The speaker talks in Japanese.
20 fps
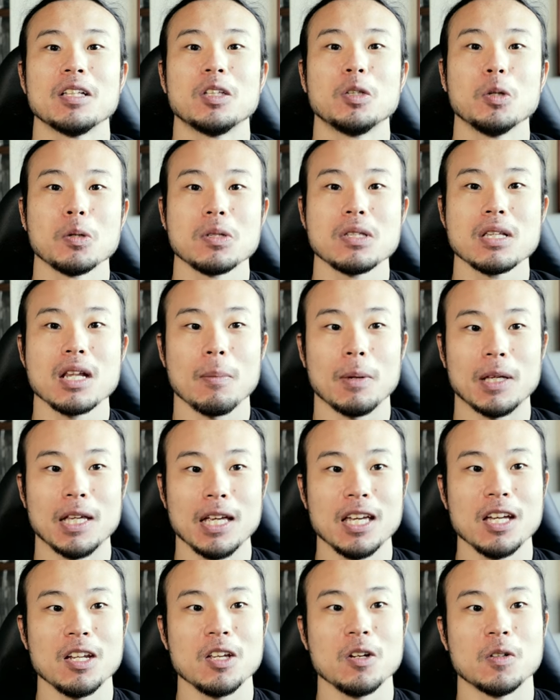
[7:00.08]
どうすれば
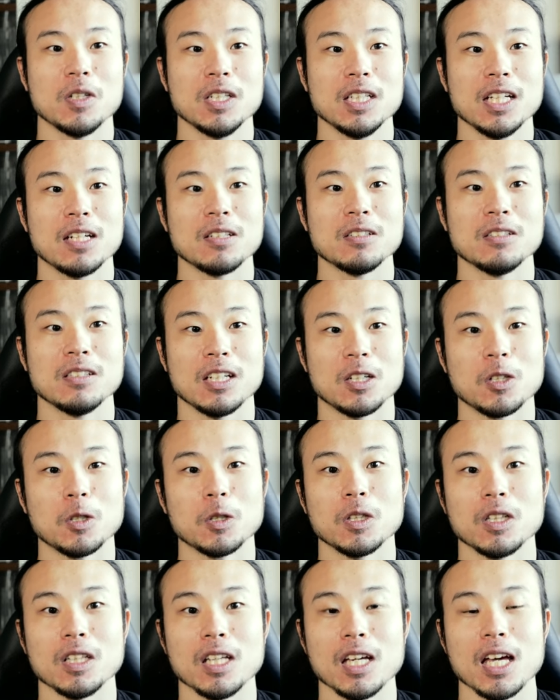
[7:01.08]
できるようになるんだろ
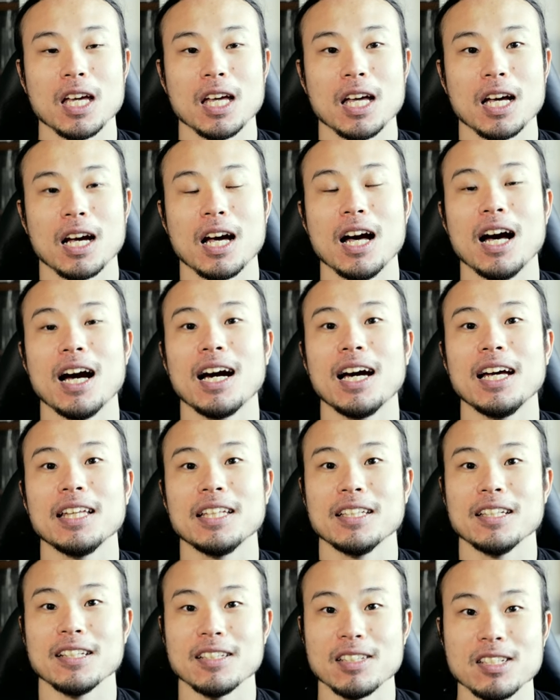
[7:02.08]
うって考え
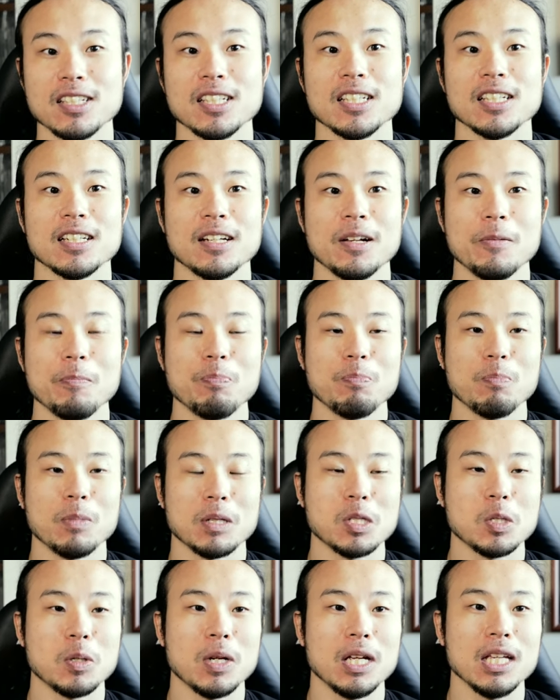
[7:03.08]
てたし、
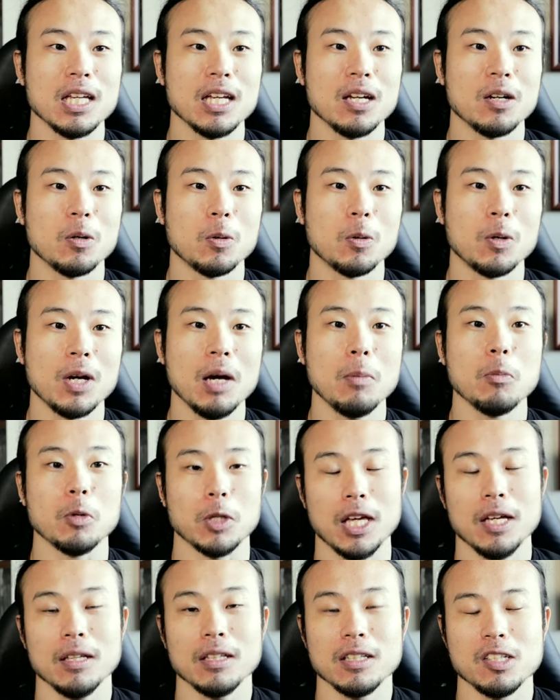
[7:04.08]
それに親も
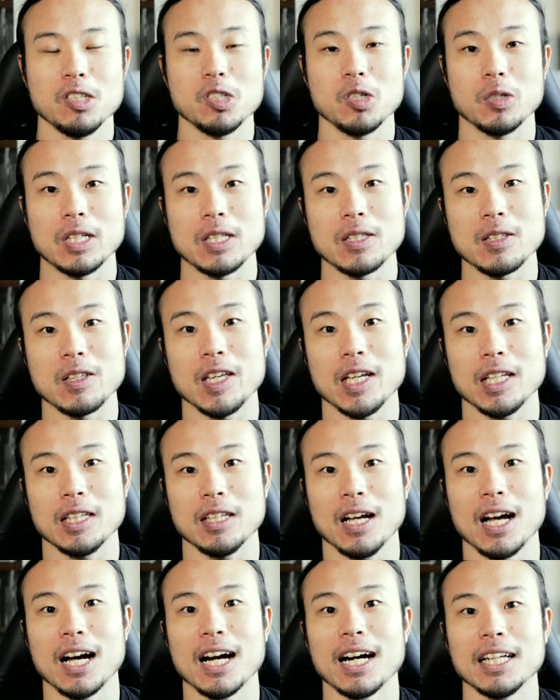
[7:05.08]
ね、一緒に付き合っ
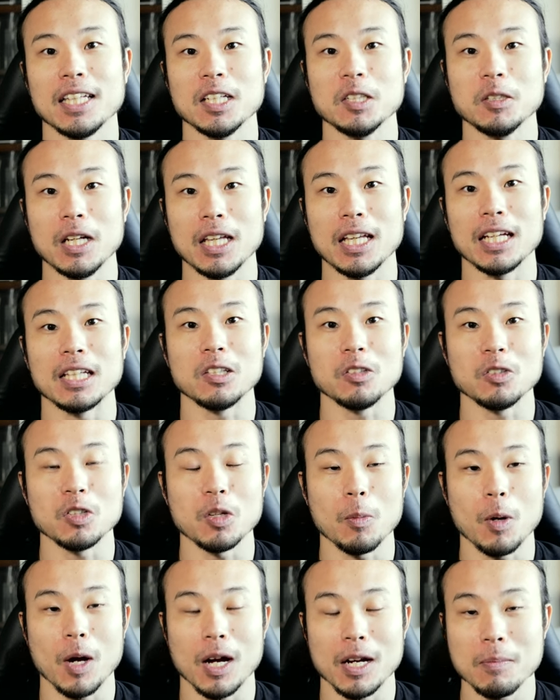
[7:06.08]
て考えてくれたっていう
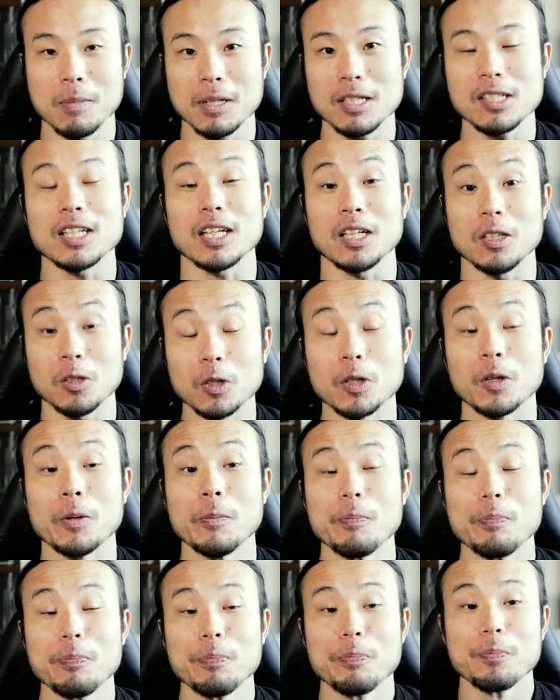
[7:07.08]
のもありましたけど、
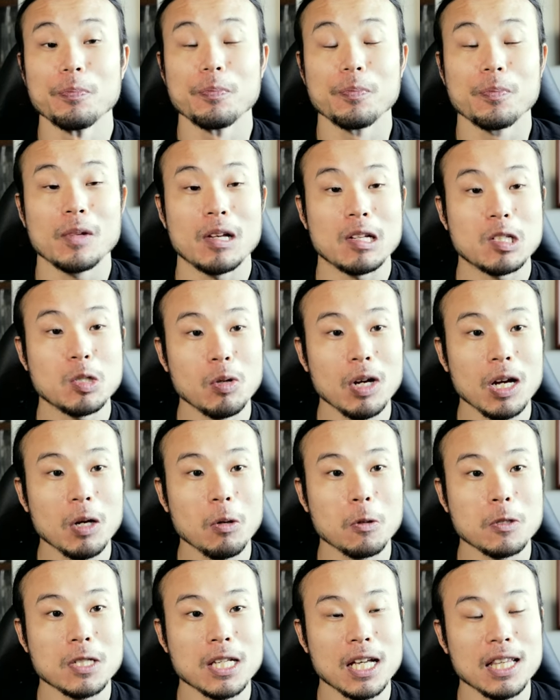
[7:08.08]
小学
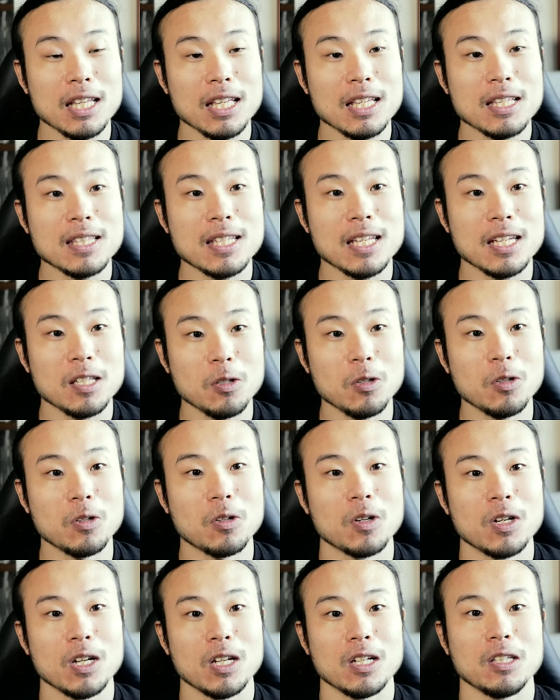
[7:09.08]
校3年生
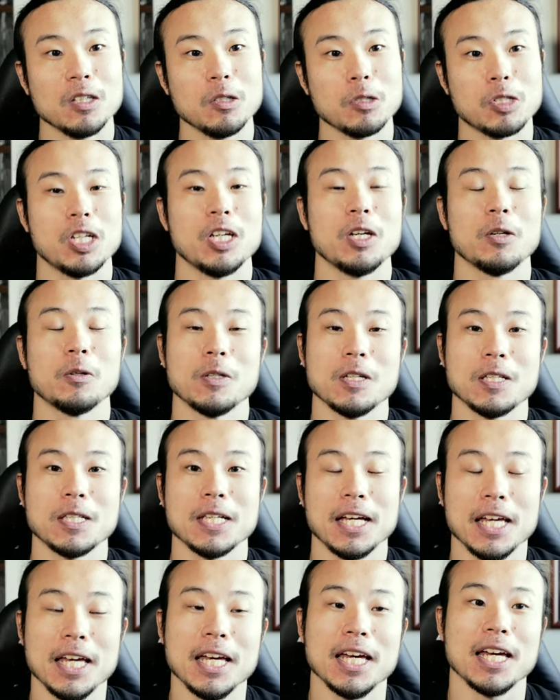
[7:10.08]
の吉弘で
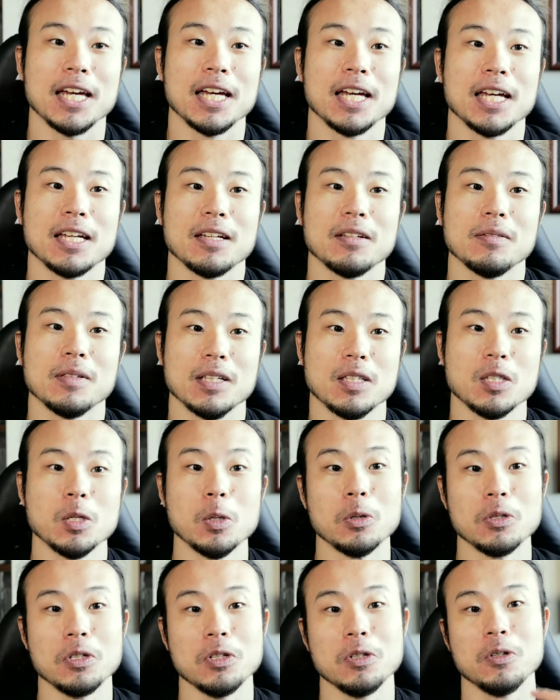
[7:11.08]
さえ、
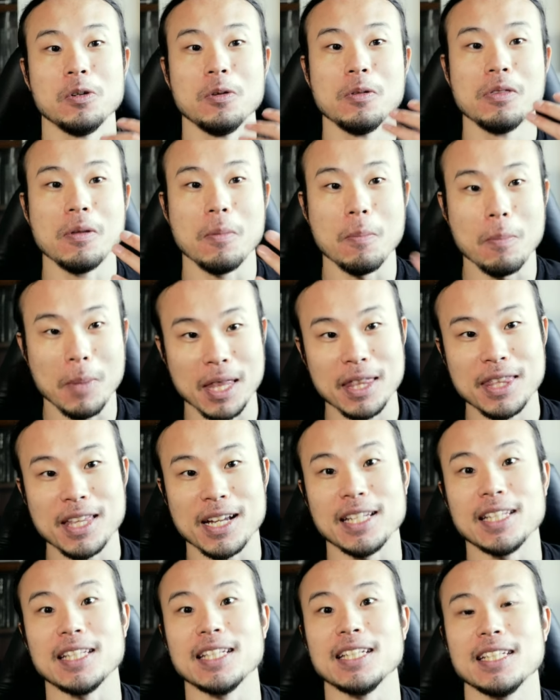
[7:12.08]
そういう
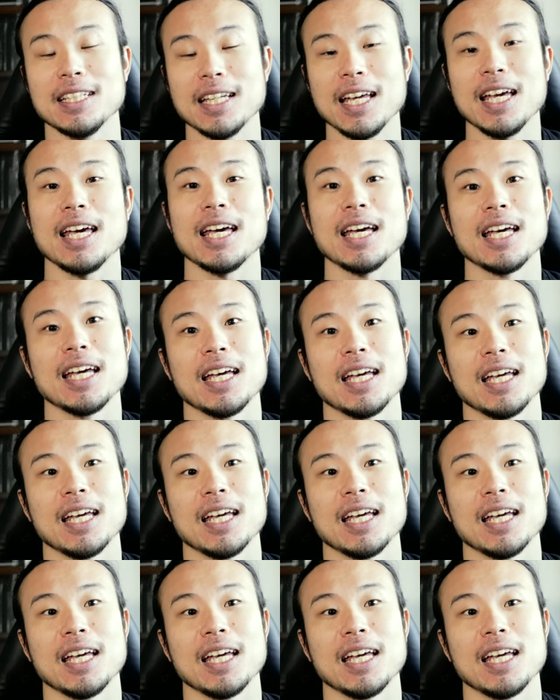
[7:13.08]
メンタリティで